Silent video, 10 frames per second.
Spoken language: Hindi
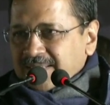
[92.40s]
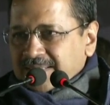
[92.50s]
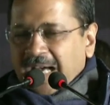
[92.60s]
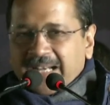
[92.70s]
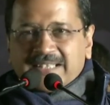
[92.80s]

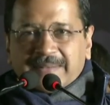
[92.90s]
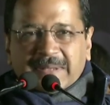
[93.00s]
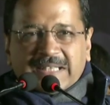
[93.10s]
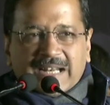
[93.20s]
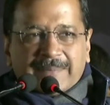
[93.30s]
सारी
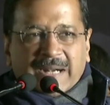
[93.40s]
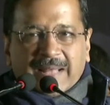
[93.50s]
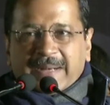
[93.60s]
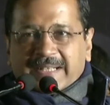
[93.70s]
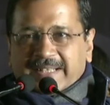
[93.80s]
जिम्मेदारी बड़े
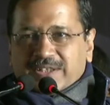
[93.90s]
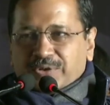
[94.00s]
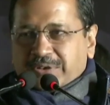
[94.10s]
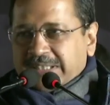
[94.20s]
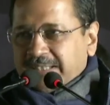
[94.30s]
बेटे की
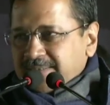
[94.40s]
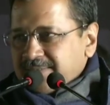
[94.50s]
होती है